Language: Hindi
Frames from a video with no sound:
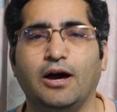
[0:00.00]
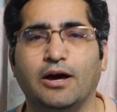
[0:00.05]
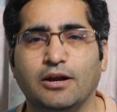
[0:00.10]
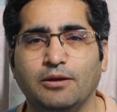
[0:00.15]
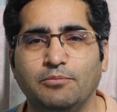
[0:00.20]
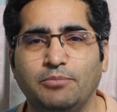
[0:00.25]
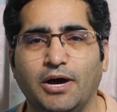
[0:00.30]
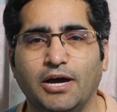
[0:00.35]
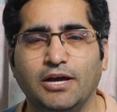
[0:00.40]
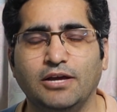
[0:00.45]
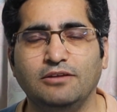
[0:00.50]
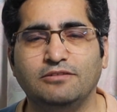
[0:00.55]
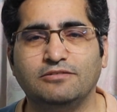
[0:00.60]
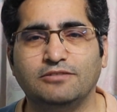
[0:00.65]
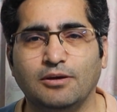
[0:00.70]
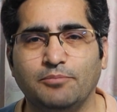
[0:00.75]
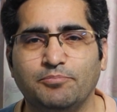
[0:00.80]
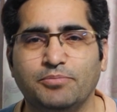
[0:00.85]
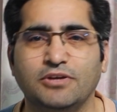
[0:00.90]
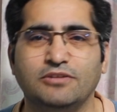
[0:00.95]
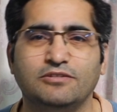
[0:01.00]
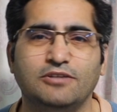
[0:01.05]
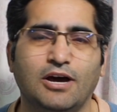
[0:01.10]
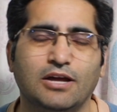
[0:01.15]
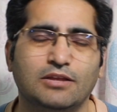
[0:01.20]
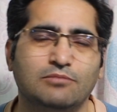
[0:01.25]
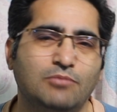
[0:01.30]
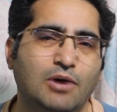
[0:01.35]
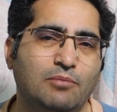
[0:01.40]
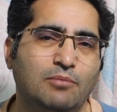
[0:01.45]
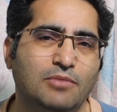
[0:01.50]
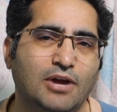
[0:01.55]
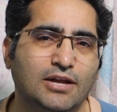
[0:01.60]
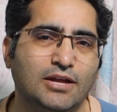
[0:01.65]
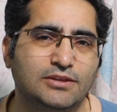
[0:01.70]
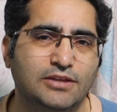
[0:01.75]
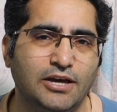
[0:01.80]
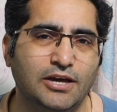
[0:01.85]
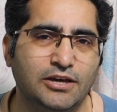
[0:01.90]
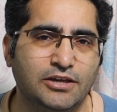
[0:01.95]
अरे भाई सब के साथ
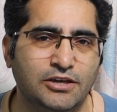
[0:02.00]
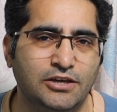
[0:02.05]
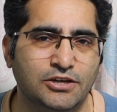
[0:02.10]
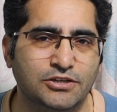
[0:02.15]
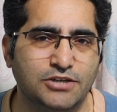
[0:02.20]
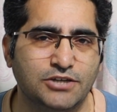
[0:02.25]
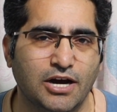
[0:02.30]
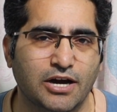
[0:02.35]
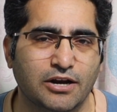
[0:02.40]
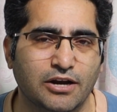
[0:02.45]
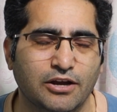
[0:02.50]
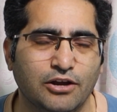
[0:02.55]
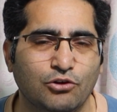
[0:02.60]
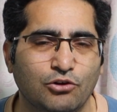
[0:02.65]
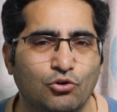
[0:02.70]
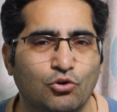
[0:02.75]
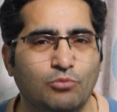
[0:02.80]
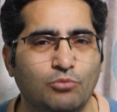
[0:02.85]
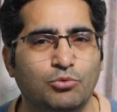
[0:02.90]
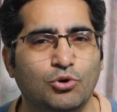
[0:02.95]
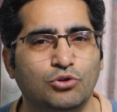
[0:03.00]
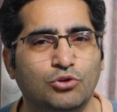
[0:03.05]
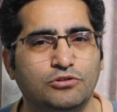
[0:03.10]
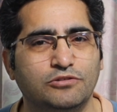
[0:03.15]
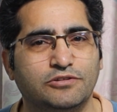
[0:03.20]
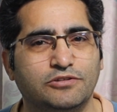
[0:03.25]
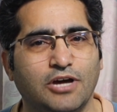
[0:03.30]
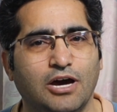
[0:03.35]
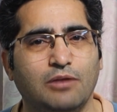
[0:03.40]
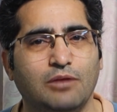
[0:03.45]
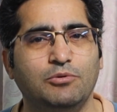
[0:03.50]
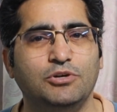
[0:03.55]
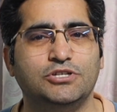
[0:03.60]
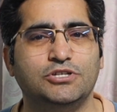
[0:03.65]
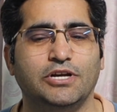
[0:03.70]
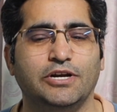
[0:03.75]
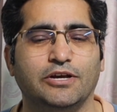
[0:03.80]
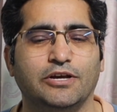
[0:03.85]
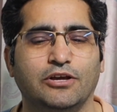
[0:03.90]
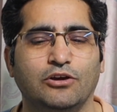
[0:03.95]
मामला तय किए जा रहे हो बलोचिस्तान भी
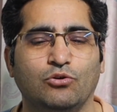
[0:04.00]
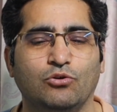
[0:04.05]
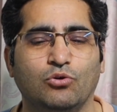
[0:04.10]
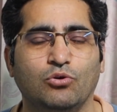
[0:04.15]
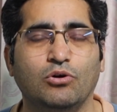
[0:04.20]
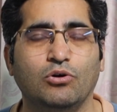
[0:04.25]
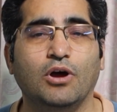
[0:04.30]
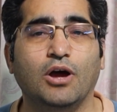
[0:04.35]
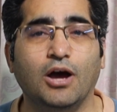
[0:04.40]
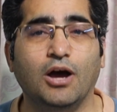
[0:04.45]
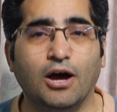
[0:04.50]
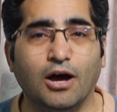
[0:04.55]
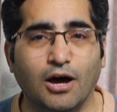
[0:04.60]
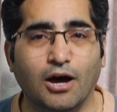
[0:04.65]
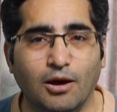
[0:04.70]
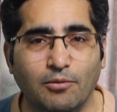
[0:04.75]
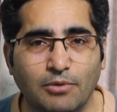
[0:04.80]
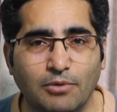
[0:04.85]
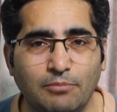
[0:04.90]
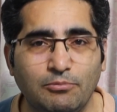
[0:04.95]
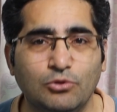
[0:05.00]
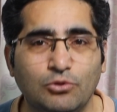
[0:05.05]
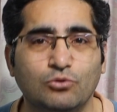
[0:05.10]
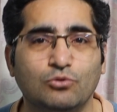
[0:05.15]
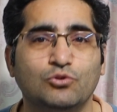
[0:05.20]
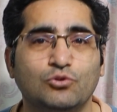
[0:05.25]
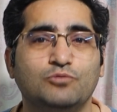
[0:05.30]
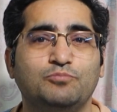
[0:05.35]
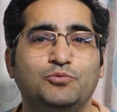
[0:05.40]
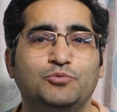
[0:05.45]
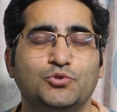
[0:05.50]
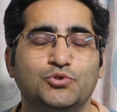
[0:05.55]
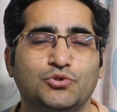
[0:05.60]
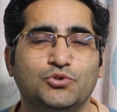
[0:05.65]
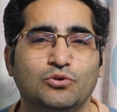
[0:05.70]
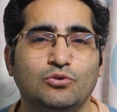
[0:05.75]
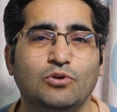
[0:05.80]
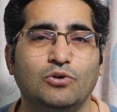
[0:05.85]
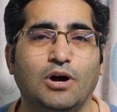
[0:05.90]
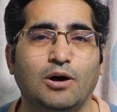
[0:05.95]
चले गए हो हमें भी तो कुछ
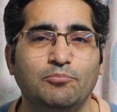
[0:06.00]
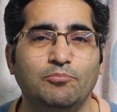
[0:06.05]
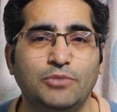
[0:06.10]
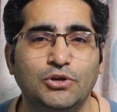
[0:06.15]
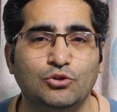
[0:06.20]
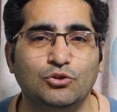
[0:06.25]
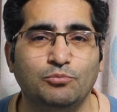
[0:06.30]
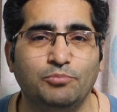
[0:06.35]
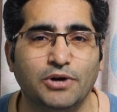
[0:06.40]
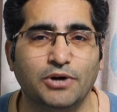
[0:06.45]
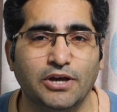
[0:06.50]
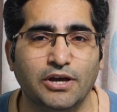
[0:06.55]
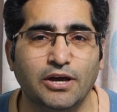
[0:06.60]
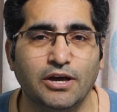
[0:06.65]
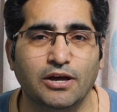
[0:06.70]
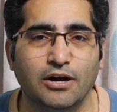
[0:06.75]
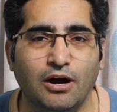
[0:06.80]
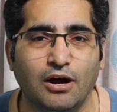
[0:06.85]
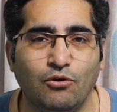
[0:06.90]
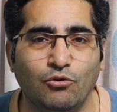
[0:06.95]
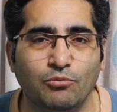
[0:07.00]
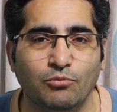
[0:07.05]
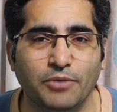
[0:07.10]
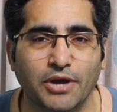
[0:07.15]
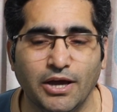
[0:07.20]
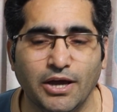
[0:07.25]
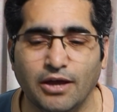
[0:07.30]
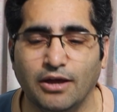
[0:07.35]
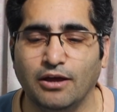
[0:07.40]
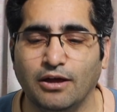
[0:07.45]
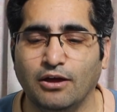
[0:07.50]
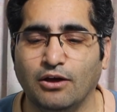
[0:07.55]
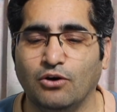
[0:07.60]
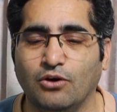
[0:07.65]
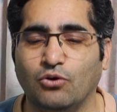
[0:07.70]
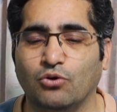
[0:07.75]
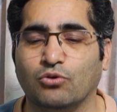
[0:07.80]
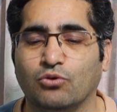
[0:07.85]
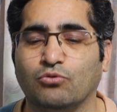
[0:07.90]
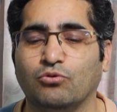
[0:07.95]
पूछो हम भी तो पड़े हैं राहों में
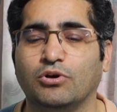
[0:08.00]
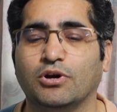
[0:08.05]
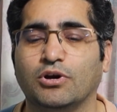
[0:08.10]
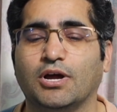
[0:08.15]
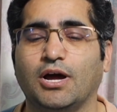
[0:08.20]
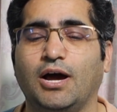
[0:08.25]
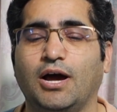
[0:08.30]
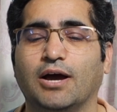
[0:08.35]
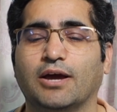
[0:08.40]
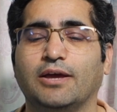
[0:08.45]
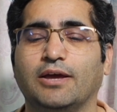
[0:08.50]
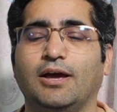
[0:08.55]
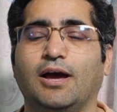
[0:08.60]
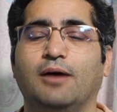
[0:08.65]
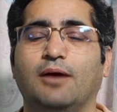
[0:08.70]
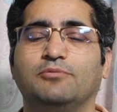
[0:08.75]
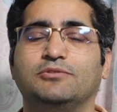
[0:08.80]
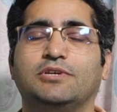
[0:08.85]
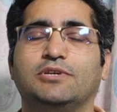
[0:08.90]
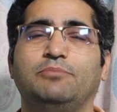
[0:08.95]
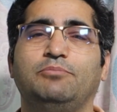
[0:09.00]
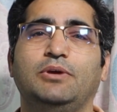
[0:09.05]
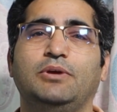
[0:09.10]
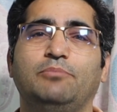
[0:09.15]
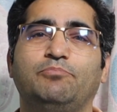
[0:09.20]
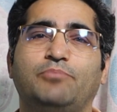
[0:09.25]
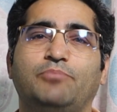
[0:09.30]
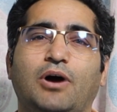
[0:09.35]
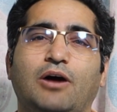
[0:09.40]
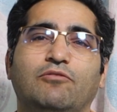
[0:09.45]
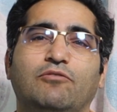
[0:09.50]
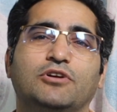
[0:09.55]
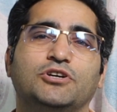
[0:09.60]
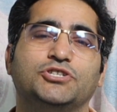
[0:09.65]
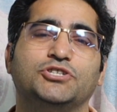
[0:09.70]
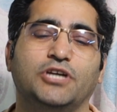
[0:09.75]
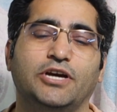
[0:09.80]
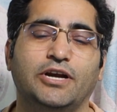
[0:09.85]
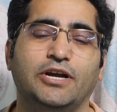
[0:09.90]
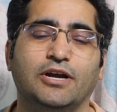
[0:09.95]
और उन्होंने कहा कि हमसे भी पावर
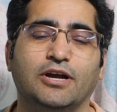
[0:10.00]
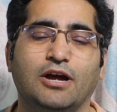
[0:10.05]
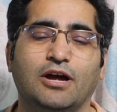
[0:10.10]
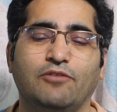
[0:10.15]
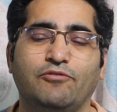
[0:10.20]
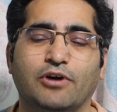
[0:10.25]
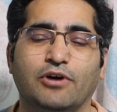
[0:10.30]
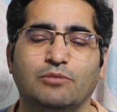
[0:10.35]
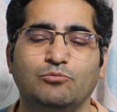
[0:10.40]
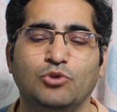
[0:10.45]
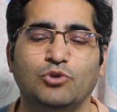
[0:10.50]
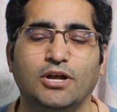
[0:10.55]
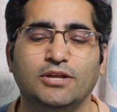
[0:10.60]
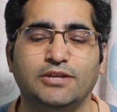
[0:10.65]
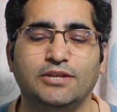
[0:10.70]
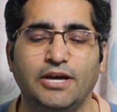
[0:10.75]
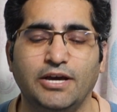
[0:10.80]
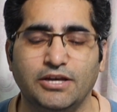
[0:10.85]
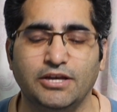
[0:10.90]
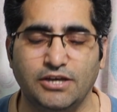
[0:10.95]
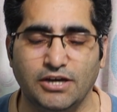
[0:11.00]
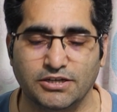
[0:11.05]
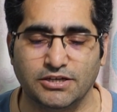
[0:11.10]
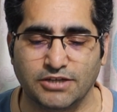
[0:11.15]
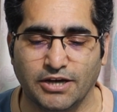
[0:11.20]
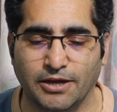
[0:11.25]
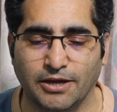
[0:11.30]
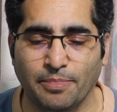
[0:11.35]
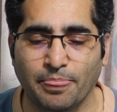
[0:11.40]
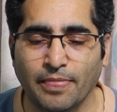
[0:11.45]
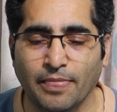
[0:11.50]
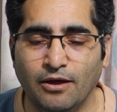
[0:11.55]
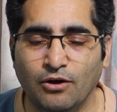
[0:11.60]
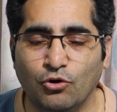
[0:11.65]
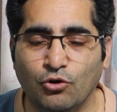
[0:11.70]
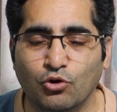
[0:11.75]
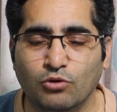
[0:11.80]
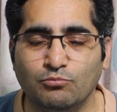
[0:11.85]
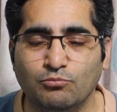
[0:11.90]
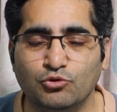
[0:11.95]
शेयरिंग का फार्मूला तय किया जाए
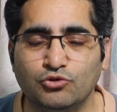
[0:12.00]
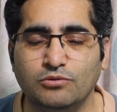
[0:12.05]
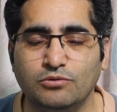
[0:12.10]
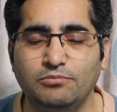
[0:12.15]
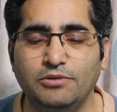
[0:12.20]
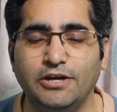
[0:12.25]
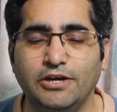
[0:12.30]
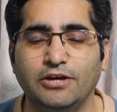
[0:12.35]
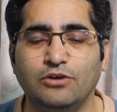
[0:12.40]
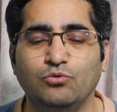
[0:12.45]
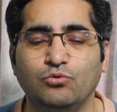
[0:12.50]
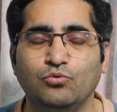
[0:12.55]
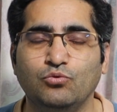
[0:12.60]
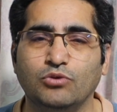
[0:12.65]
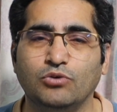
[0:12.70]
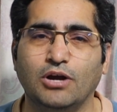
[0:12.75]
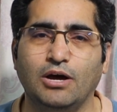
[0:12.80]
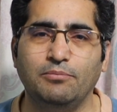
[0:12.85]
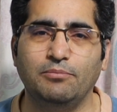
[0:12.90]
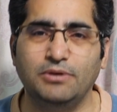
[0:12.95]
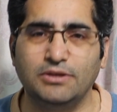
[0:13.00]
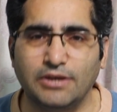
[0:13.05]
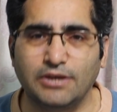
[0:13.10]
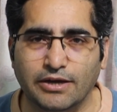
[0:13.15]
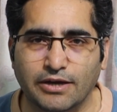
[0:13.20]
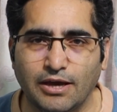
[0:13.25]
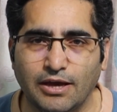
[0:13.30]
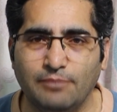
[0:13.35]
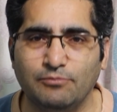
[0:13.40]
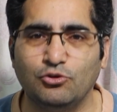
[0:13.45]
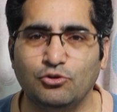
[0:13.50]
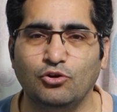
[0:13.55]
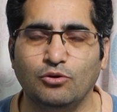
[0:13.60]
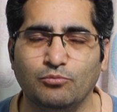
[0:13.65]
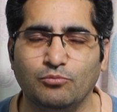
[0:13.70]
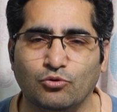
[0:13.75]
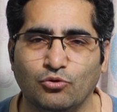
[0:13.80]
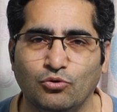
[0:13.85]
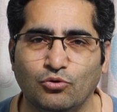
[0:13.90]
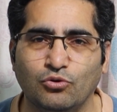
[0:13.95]
और मुस्लिम लीग नून अभी तक एम
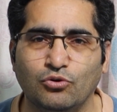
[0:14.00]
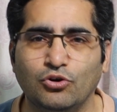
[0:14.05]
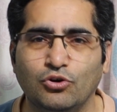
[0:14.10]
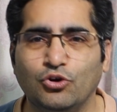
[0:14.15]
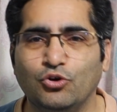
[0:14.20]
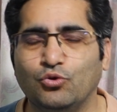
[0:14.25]
क्यू एम को